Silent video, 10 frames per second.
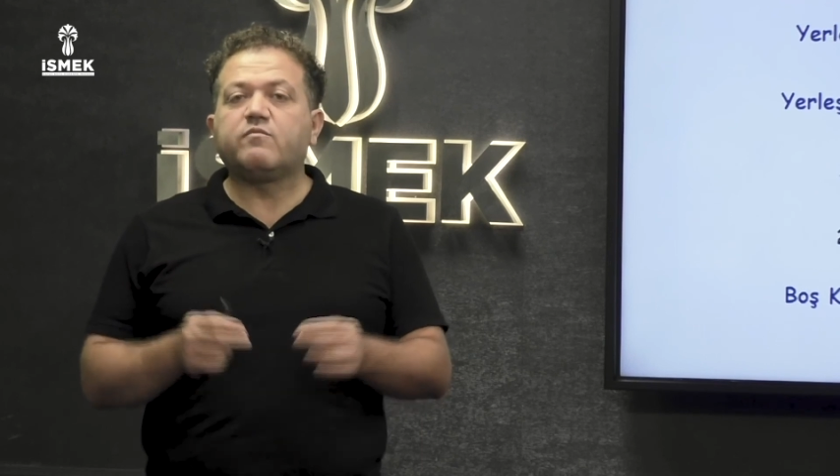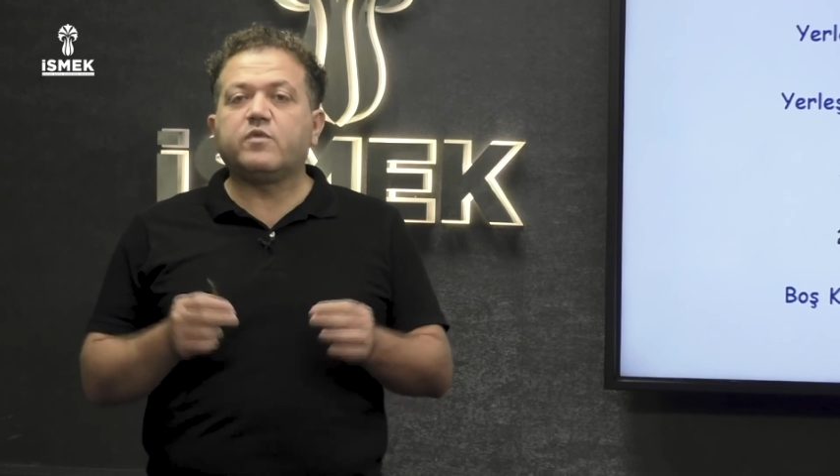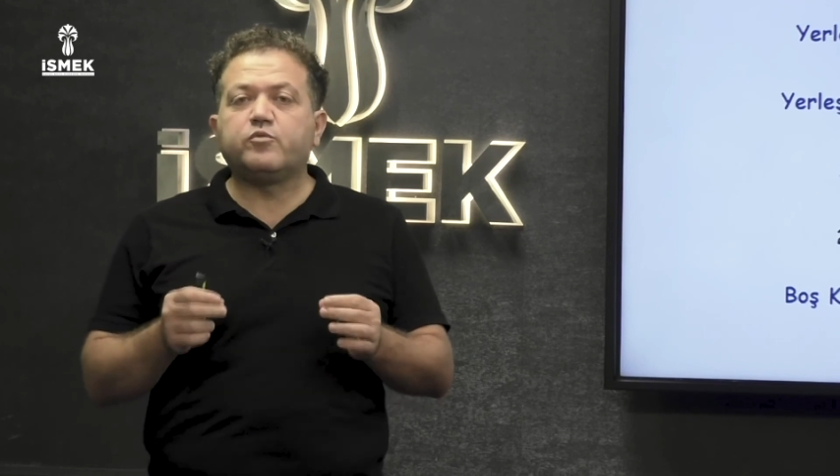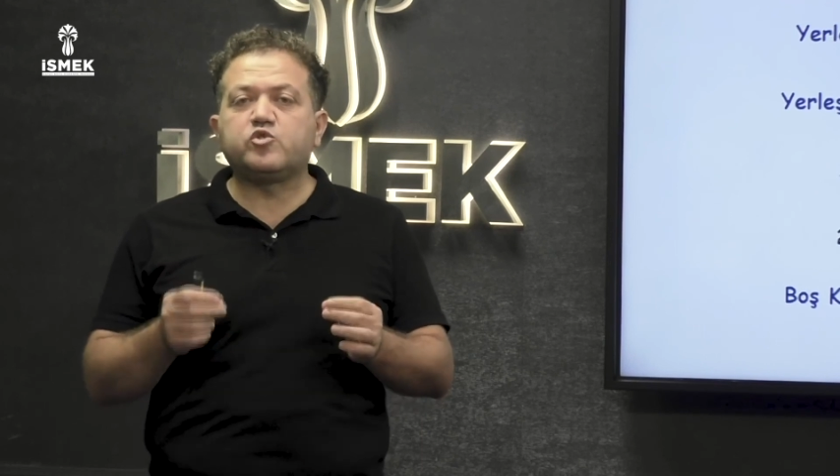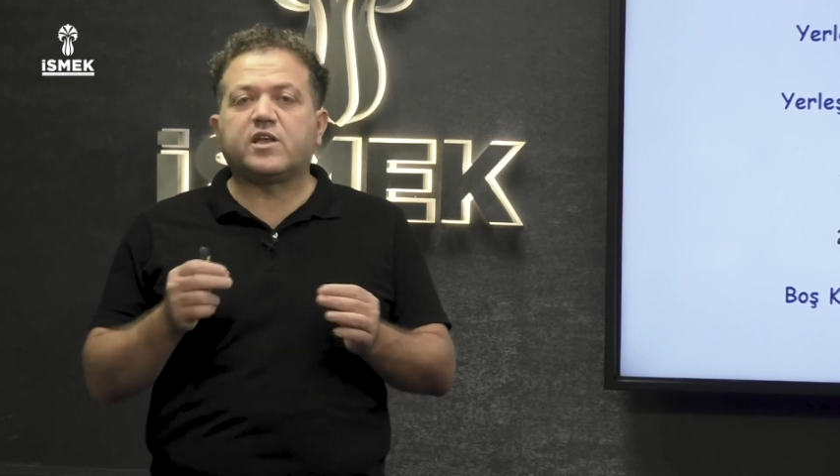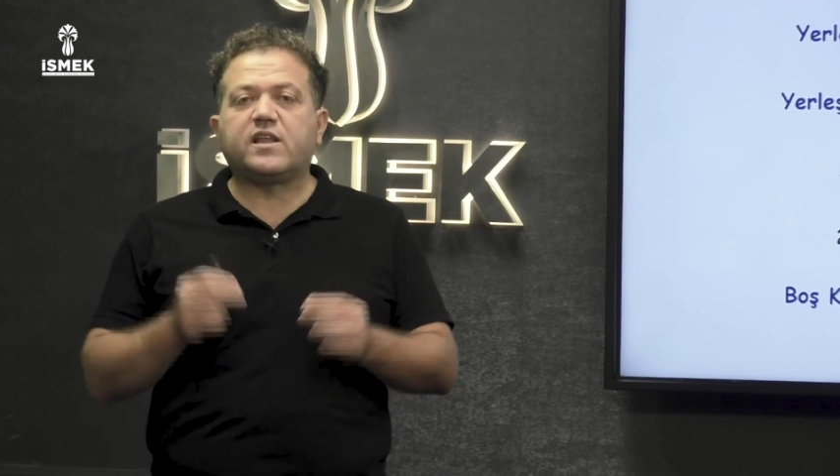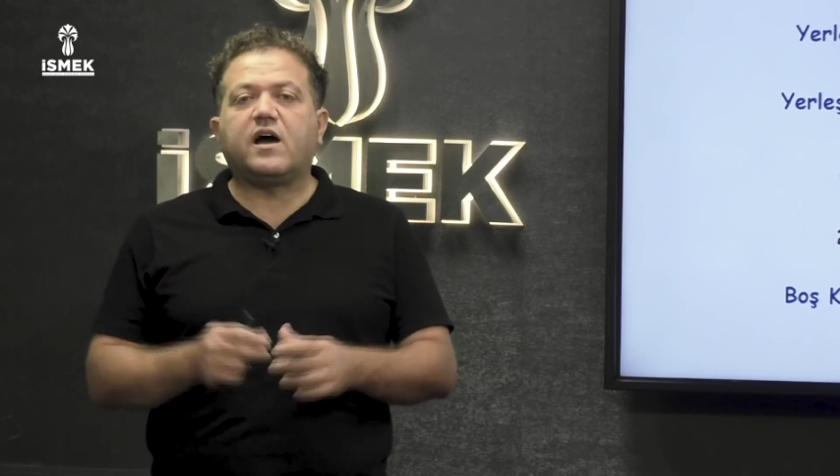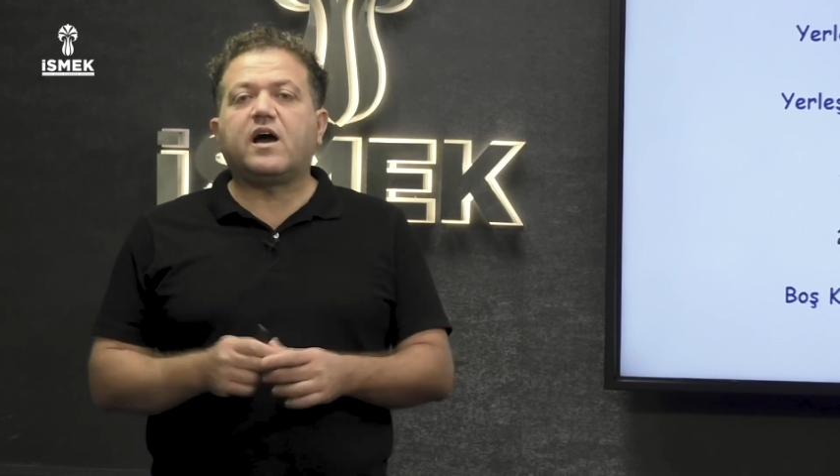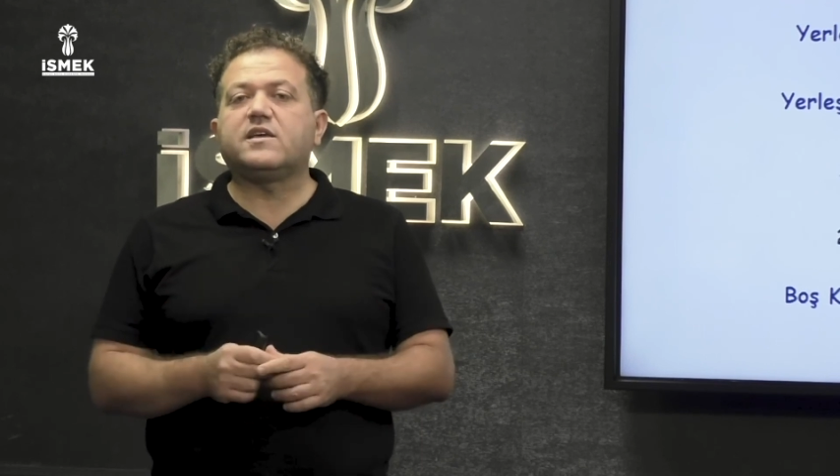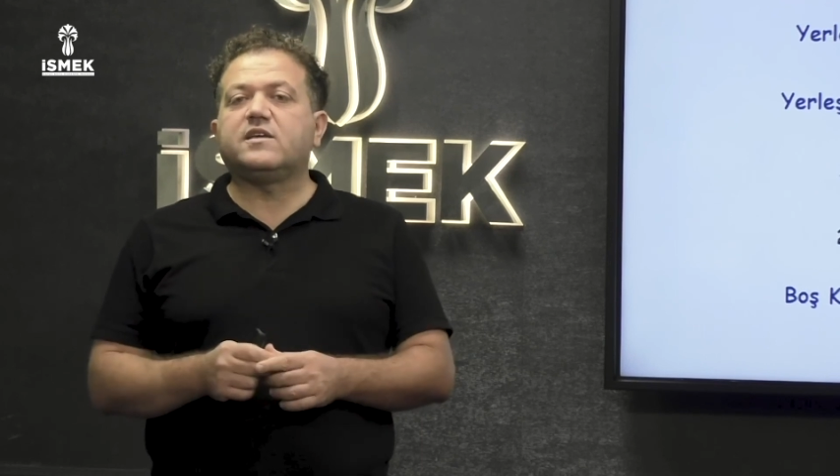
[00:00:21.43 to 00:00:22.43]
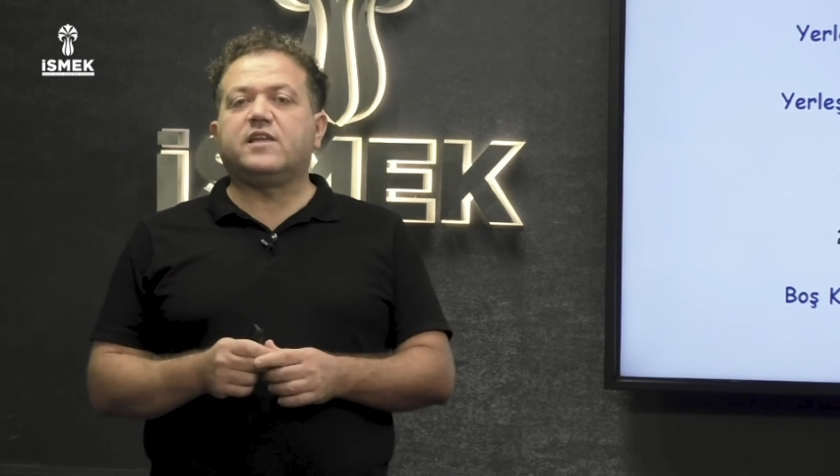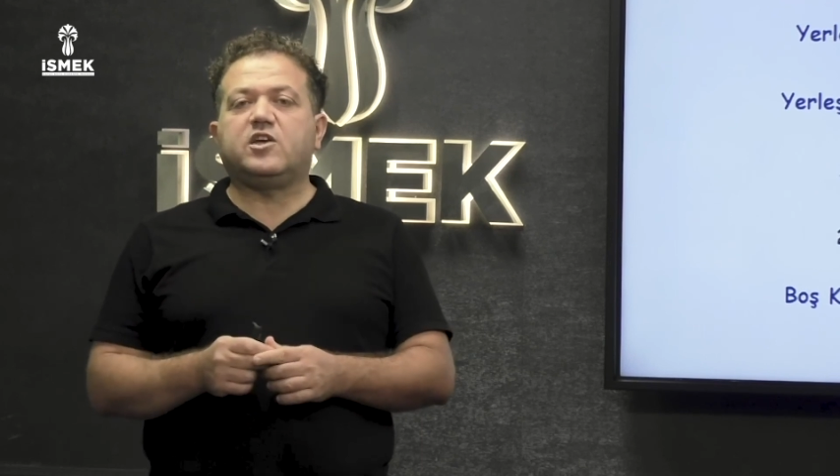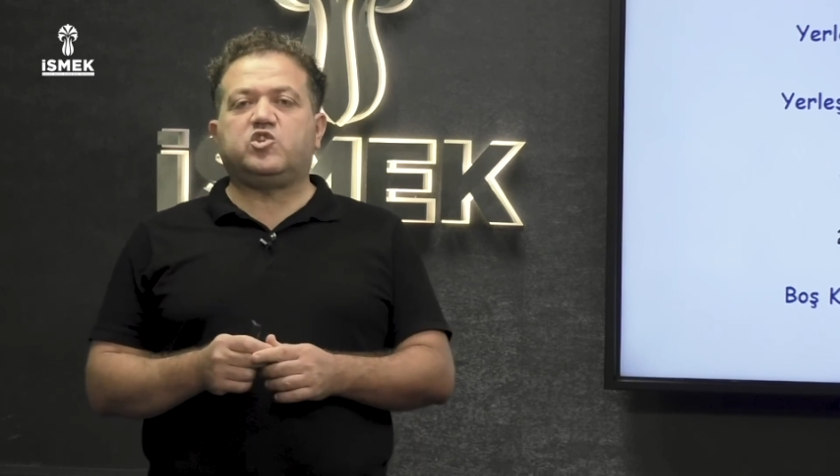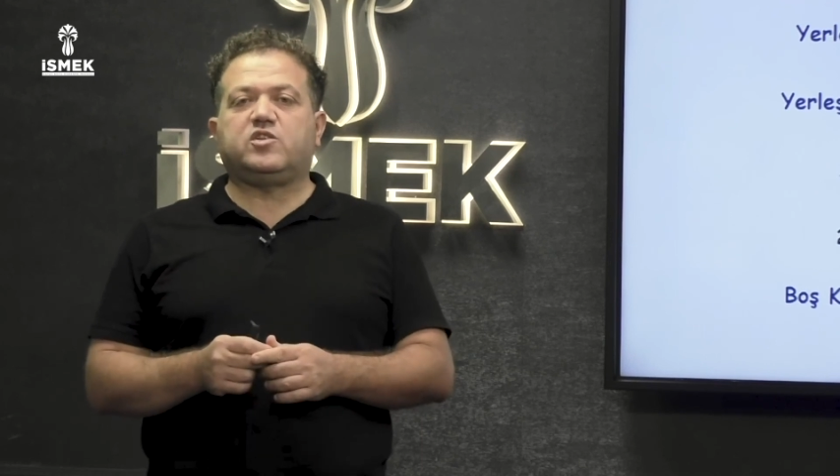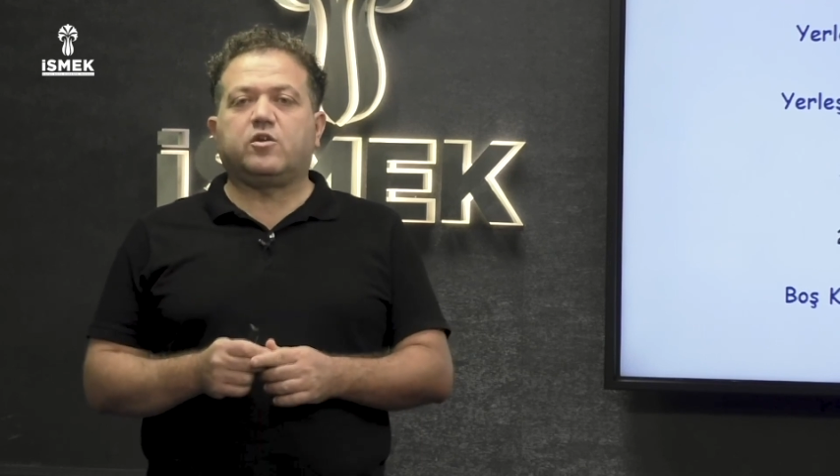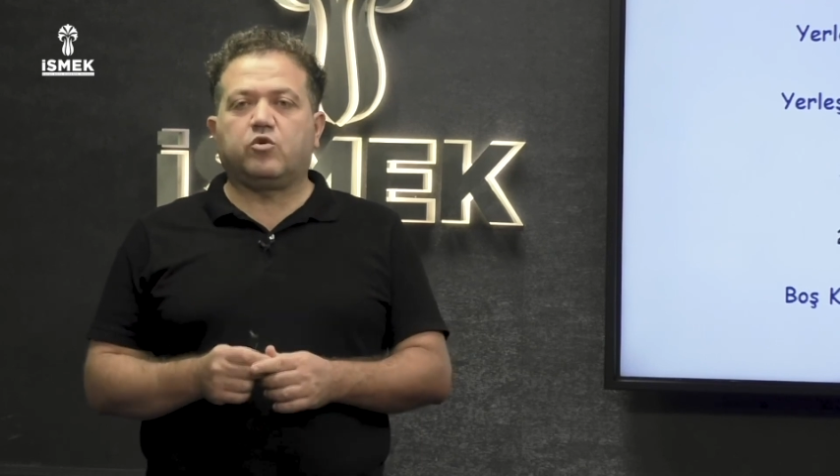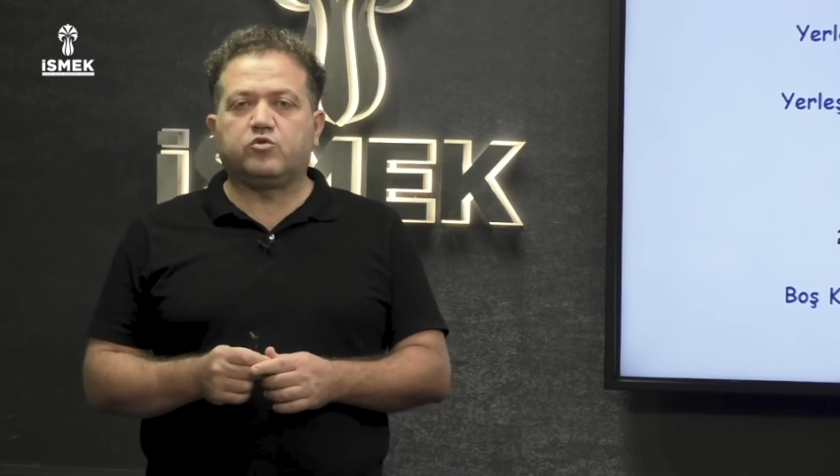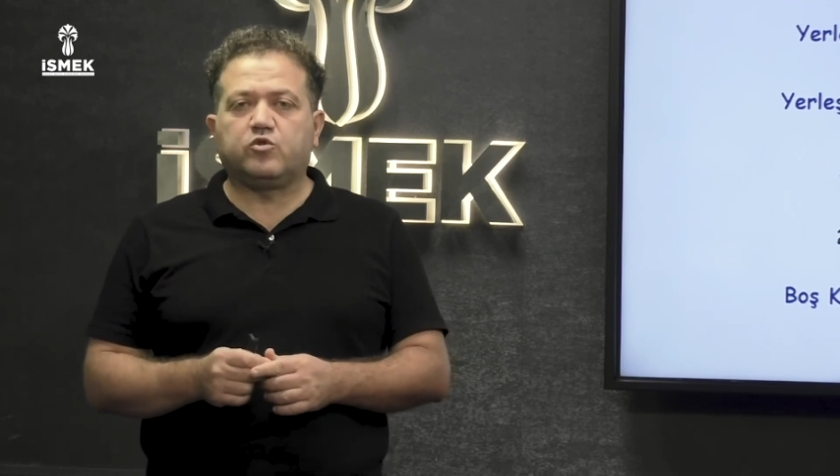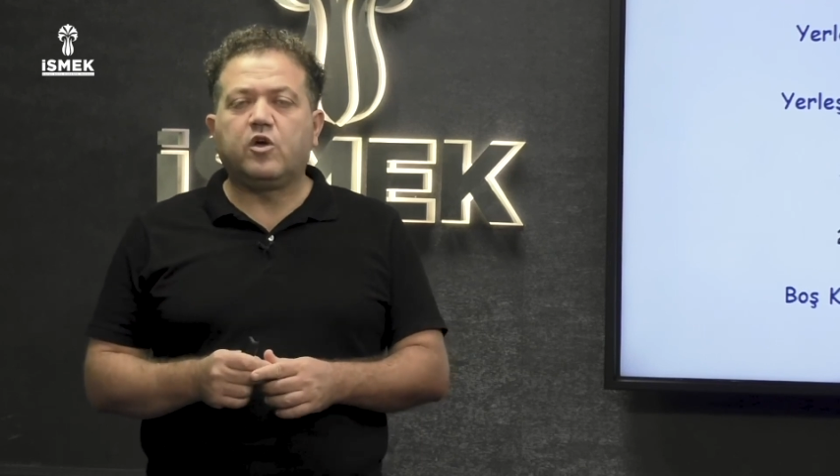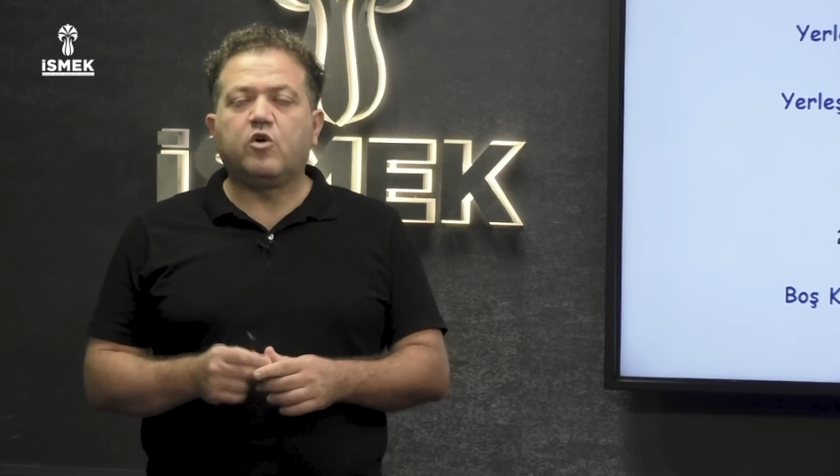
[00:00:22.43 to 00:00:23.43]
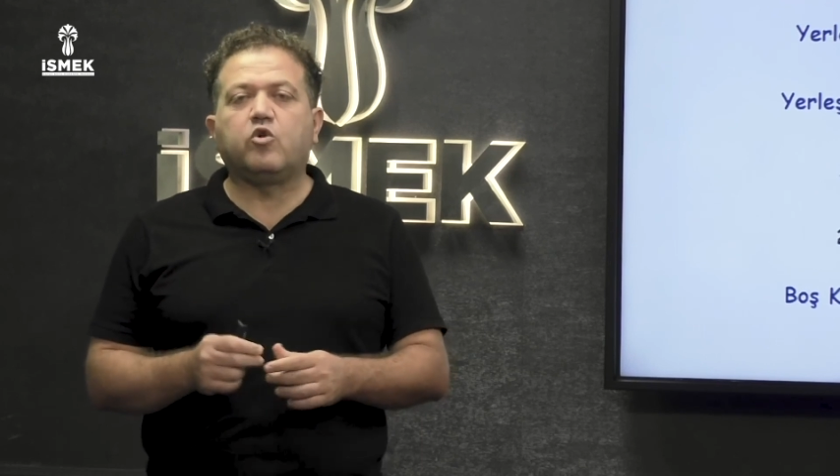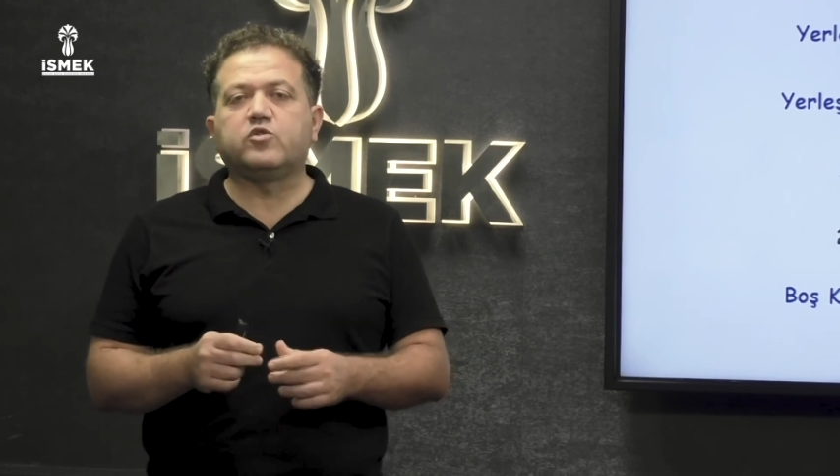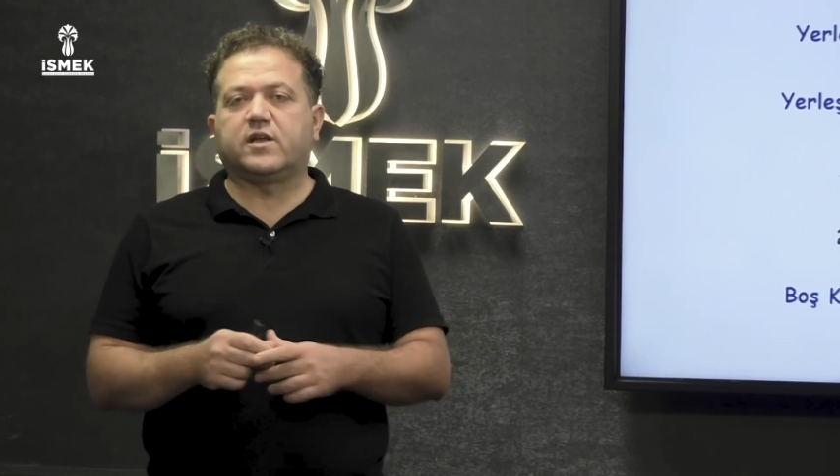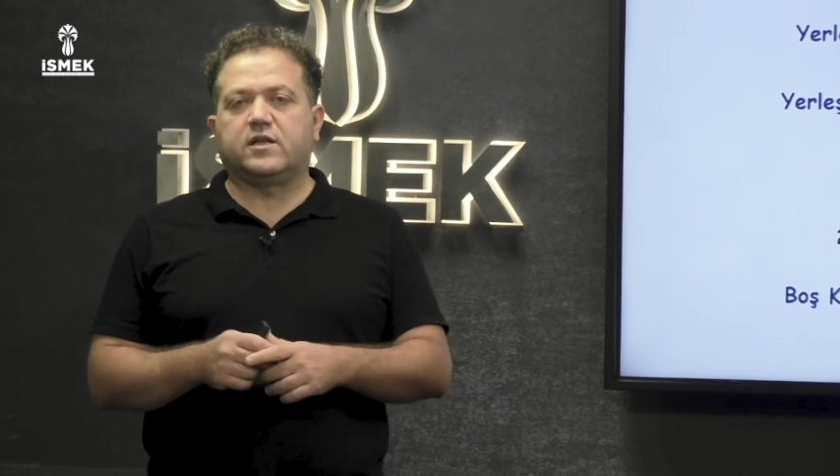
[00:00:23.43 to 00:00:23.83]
ve bu sene hangi değişiklikler oldu onları